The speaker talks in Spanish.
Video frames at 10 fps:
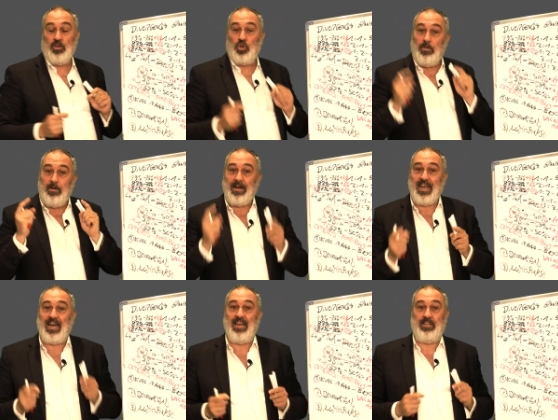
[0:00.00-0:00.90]
cómo
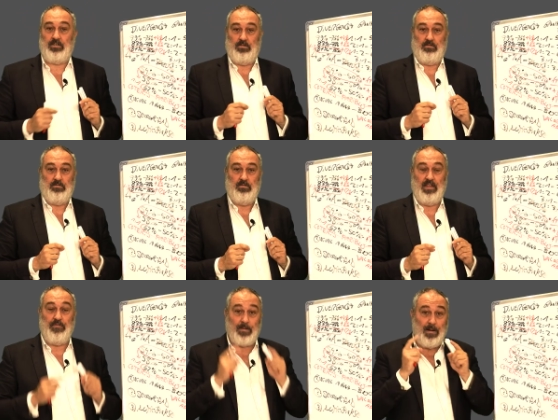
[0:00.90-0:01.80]
manejar esto
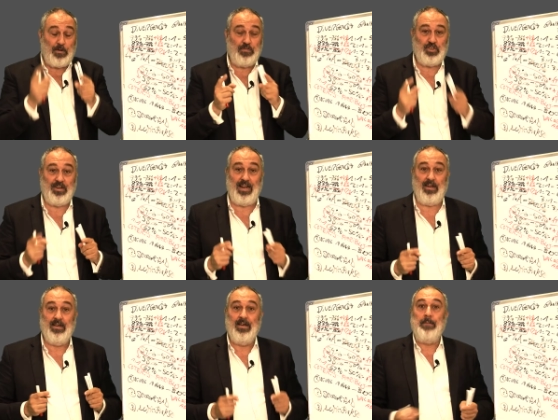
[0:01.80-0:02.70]
de forma profesional,